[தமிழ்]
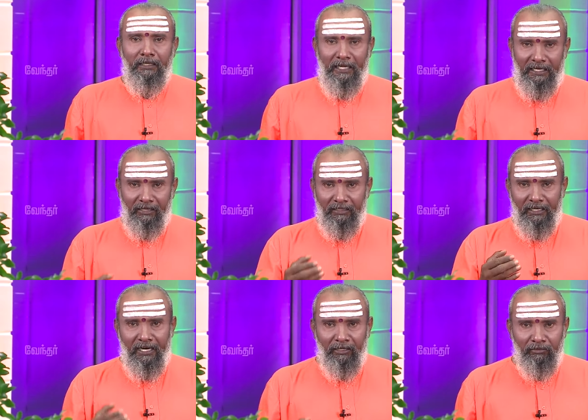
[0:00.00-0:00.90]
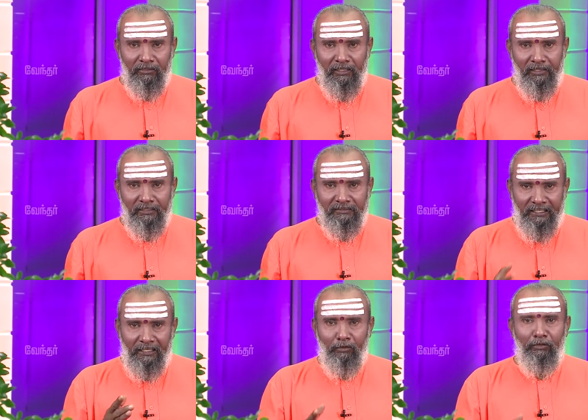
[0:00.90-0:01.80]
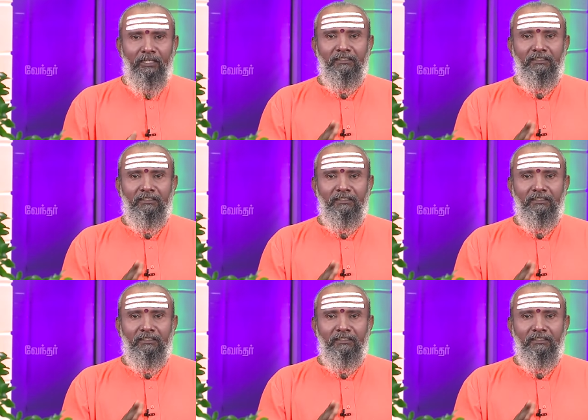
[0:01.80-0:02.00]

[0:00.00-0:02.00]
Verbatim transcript: யாராவது நல்லானவங்க இருக்காங்களா சக்கரை நோய்னா